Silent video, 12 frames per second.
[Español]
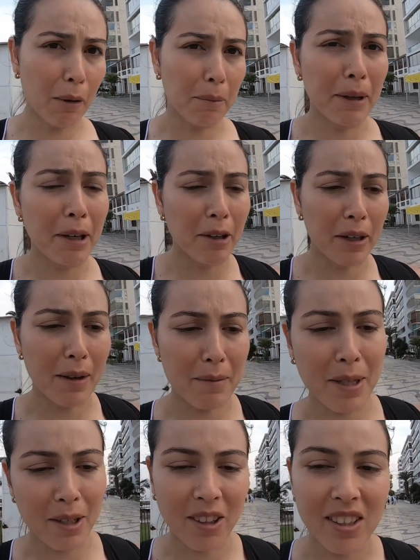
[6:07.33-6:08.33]
lo peor,
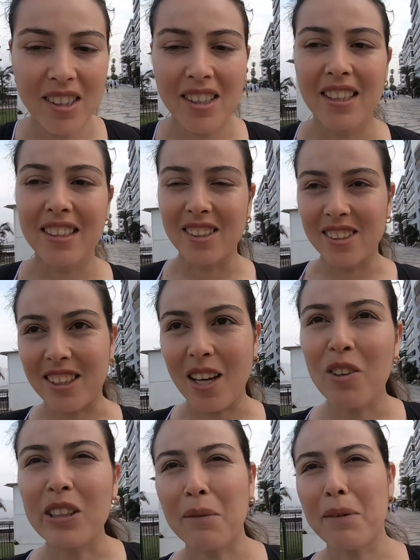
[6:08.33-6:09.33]
amigos. Entonces
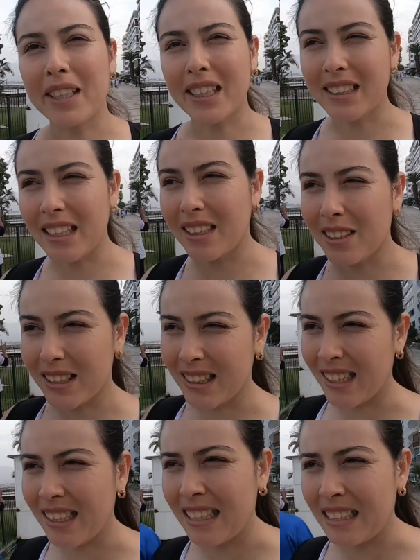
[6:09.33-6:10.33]
justamente ese
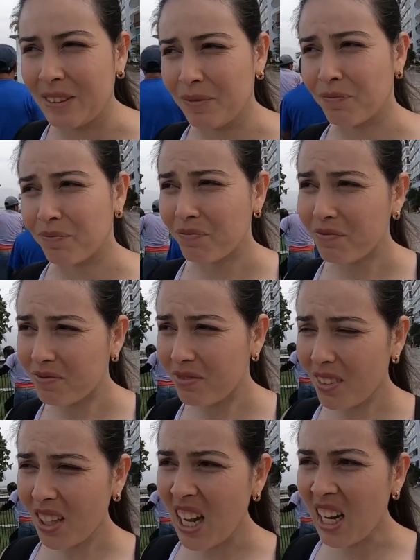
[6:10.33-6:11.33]
se
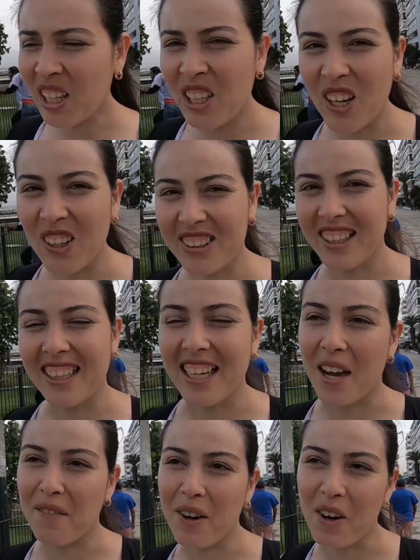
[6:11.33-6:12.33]
que tiene
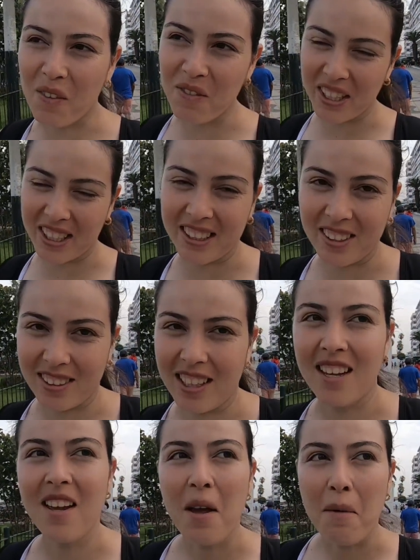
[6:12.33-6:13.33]
ambas
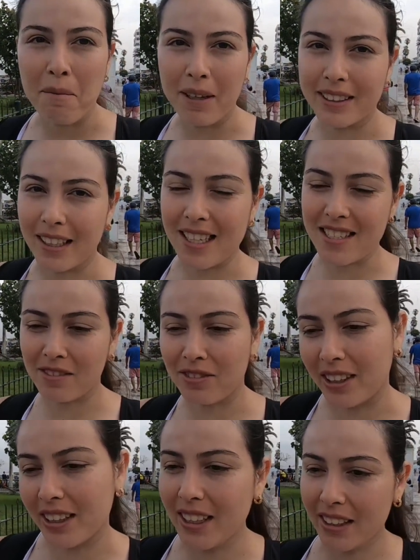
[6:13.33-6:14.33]
combinaciones, venta de
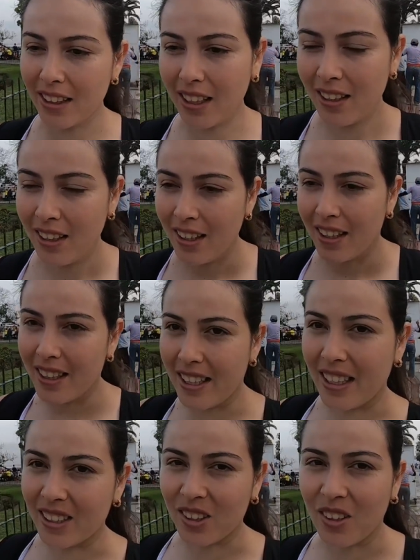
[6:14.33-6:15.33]
chafainita
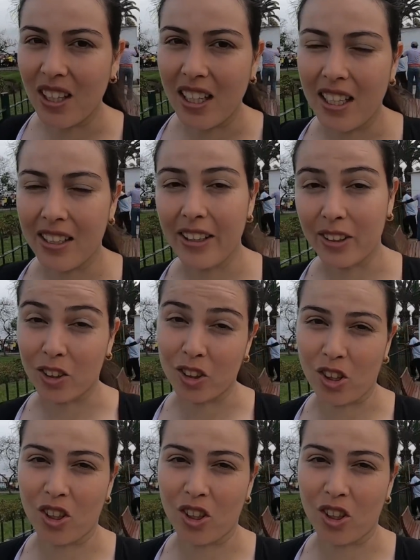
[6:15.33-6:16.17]
y eso del de, de